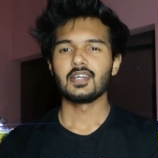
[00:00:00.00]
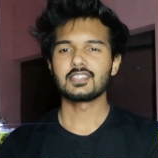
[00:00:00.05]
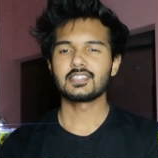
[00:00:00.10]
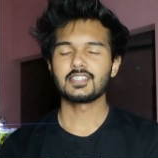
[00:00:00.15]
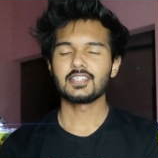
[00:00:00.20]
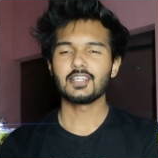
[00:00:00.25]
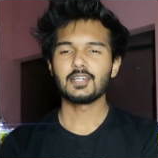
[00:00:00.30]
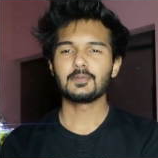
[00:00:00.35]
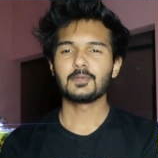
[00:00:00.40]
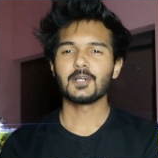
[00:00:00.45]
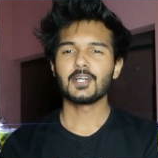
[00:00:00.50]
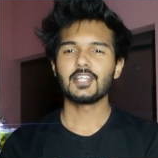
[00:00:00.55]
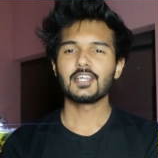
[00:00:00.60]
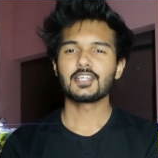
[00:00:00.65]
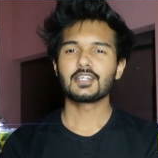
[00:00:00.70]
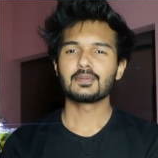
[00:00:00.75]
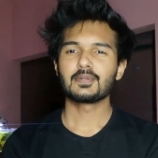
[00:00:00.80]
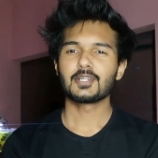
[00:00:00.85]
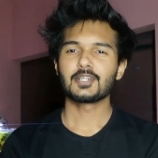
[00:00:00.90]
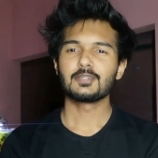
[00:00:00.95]
আসসালামু
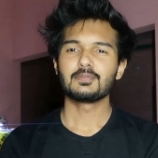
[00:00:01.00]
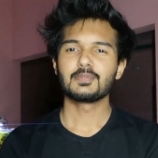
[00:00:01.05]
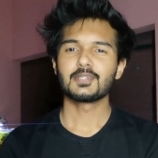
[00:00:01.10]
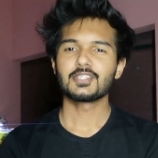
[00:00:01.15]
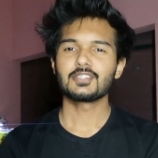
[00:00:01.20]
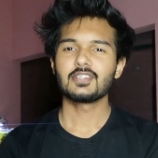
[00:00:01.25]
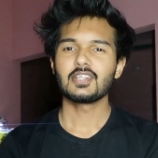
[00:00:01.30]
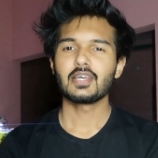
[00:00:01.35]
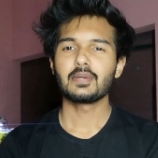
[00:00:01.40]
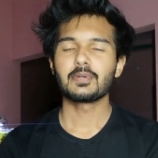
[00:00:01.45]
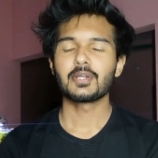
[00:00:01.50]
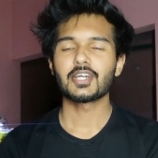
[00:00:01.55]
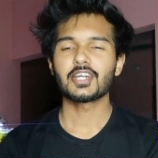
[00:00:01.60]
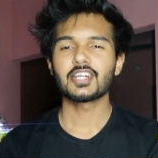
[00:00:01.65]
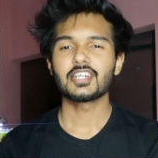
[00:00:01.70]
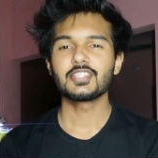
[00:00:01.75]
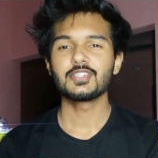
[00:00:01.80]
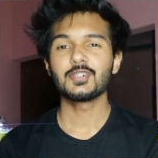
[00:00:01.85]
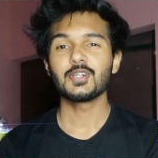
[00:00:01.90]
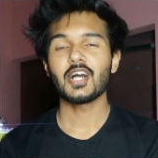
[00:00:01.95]
আলাইকুম রহমতুল্লাহ
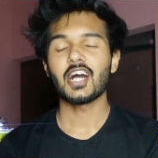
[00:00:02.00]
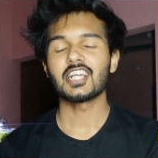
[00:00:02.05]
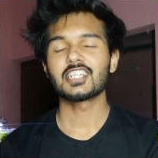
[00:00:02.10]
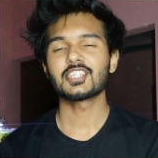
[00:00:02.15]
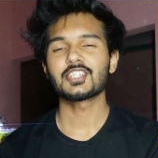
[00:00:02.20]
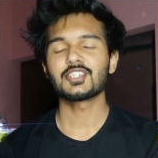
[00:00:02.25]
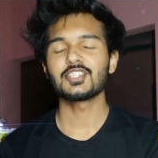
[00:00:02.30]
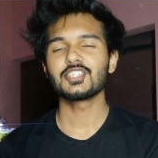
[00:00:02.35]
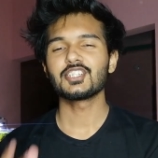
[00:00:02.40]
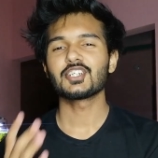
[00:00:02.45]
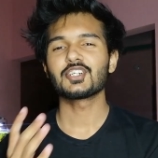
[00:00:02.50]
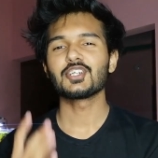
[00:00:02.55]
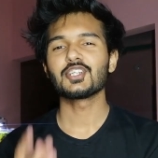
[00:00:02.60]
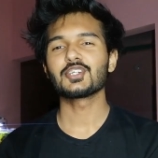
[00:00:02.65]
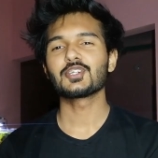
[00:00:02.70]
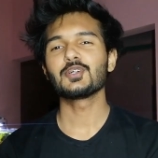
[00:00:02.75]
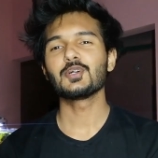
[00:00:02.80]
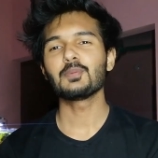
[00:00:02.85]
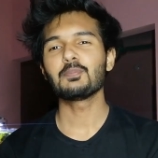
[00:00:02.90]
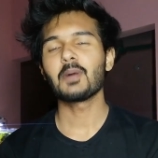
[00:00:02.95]
বরকাত আশা করি
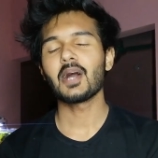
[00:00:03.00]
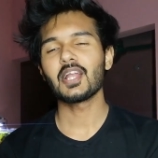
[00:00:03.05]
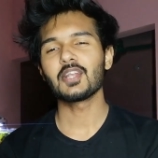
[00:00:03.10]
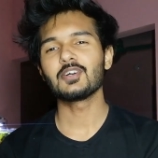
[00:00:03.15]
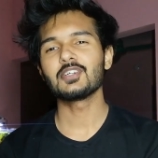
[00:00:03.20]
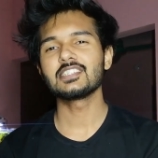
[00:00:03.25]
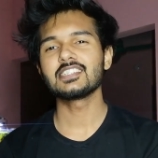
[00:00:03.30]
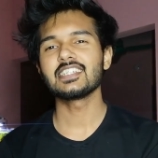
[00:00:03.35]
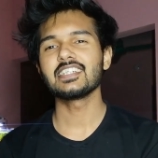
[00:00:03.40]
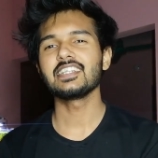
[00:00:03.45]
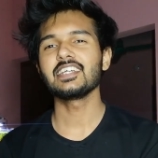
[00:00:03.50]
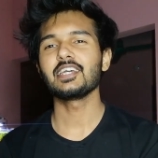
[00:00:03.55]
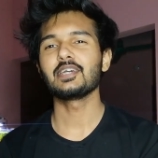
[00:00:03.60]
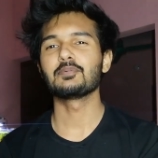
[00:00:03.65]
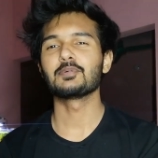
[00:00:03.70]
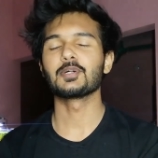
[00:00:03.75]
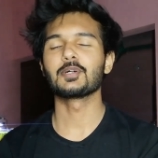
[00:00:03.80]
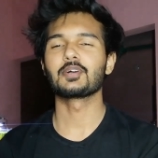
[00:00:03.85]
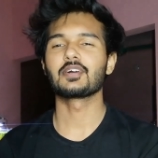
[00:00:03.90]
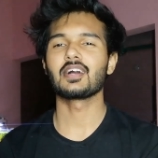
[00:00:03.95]
সকলে খুব ভালো আছেন
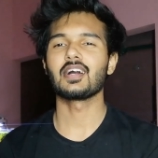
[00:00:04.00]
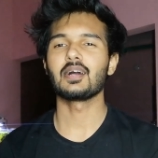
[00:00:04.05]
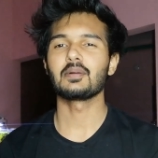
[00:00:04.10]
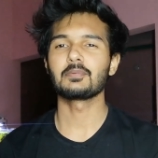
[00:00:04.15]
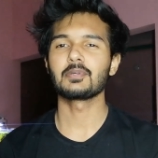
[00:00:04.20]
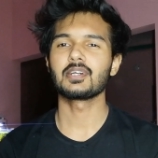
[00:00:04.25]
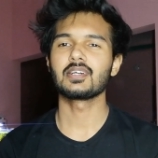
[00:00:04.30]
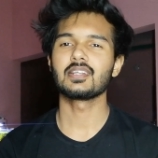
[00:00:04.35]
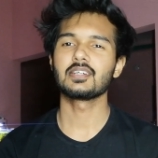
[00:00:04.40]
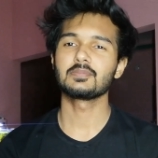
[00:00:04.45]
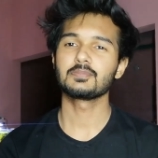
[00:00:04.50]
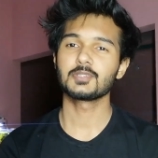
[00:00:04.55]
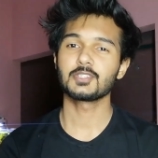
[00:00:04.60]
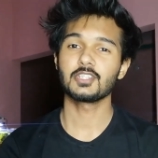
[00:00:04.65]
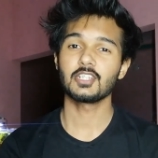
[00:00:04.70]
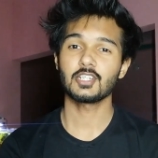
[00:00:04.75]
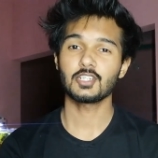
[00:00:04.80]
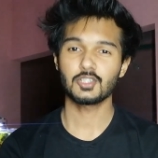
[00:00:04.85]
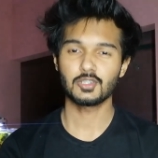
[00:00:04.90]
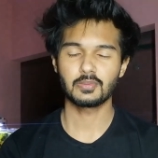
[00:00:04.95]
এবং আমি
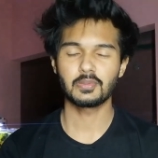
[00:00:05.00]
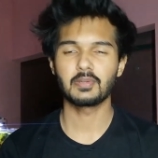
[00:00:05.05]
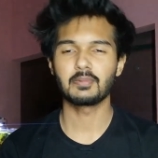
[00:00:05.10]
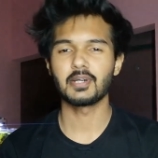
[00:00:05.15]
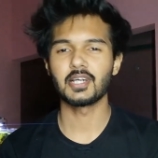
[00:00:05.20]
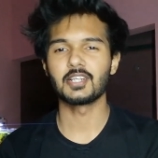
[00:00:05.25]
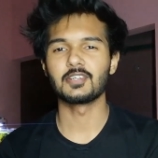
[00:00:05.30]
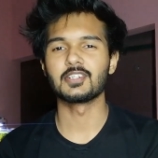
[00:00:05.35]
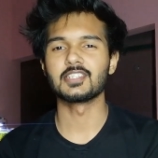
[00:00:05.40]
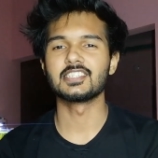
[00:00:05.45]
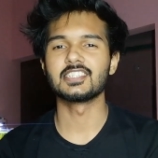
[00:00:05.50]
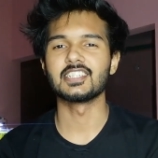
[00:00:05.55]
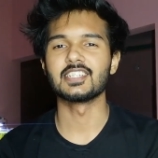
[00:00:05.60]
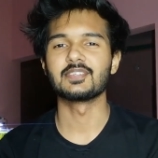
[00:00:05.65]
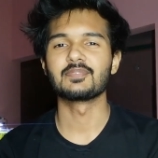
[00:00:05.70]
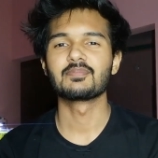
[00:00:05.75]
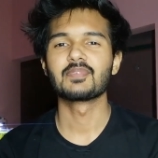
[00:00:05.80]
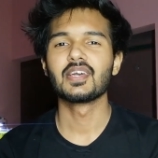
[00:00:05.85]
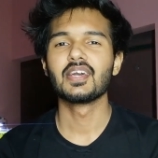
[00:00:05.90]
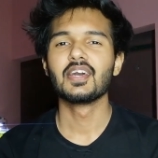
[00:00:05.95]
আলহামদুলিল্লাহ খুবই ভালো আছি
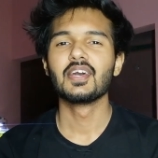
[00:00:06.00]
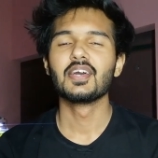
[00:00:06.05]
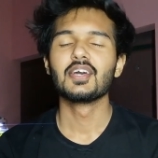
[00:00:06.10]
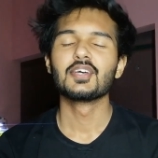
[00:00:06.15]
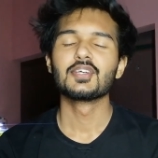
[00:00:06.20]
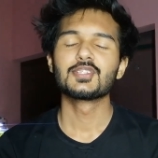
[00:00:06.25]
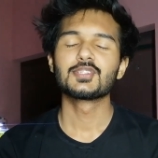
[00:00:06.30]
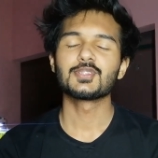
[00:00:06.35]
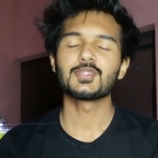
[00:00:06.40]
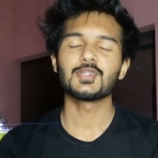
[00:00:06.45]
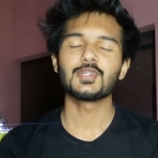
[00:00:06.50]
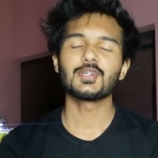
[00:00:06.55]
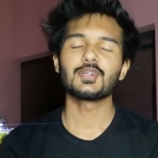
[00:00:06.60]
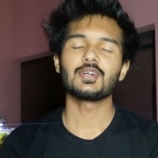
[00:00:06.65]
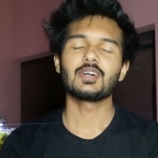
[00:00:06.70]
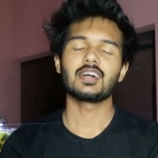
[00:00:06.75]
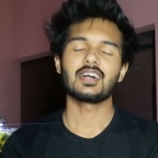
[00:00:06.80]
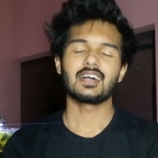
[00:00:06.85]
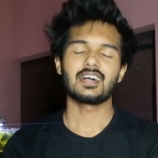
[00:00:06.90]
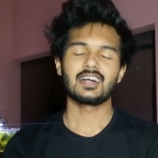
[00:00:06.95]
সো
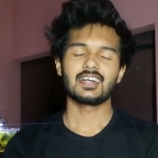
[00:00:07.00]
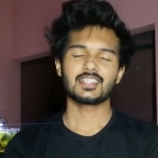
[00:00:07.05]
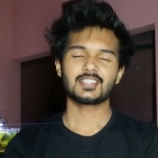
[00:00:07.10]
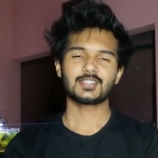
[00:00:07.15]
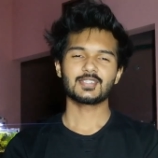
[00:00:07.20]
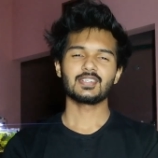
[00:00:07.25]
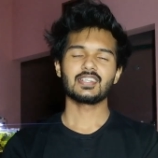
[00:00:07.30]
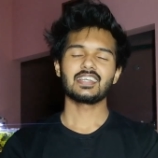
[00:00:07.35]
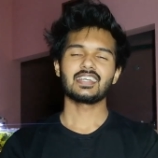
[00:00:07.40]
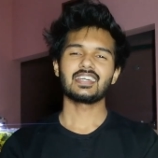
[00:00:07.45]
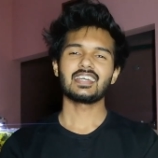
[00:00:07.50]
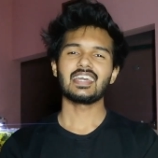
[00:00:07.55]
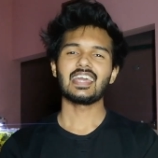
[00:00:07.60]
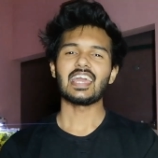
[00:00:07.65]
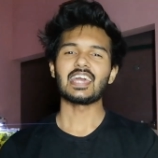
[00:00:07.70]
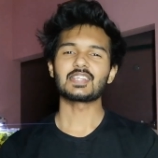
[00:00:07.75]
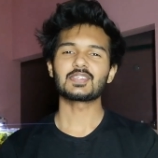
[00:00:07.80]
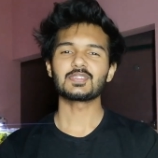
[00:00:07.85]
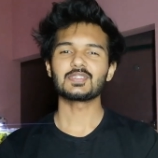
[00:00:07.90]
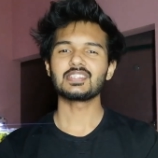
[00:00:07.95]
আসলে
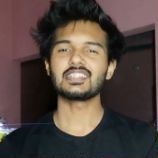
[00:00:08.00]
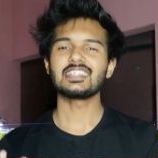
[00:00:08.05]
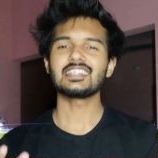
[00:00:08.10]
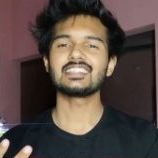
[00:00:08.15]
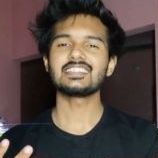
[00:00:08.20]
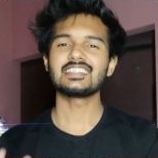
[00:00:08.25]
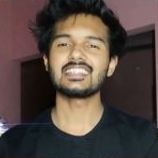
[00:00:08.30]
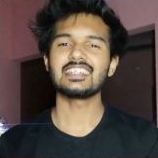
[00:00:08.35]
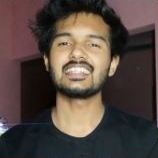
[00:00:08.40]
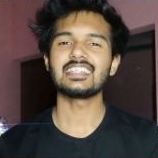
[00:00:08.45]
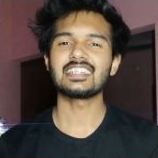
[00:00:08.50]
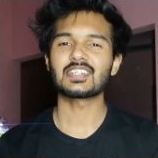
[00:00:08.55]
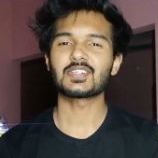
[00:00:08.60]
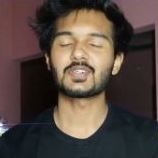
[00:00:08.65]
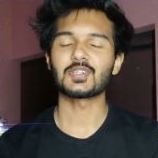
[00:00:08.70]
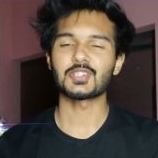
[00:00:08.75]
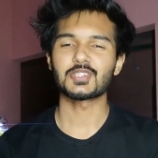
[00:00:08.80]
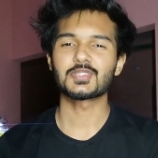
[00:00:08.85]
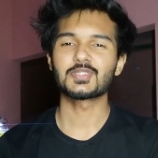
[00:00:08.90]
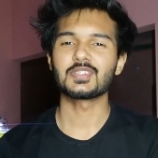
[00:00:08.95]
এতদিনের যেই
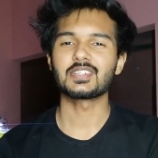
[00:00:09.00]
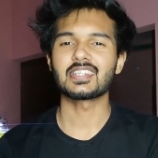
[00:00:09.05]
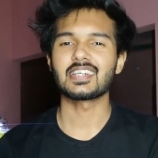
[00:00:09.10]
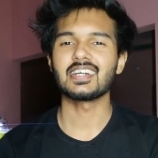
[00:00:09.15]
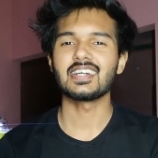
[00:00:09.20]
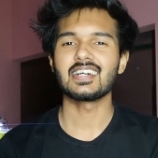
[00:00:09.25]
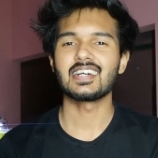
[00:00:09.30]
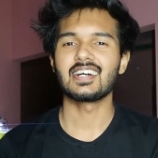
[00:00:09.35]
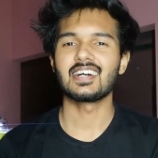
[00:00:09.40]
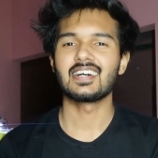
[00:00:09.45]
কষ্টটা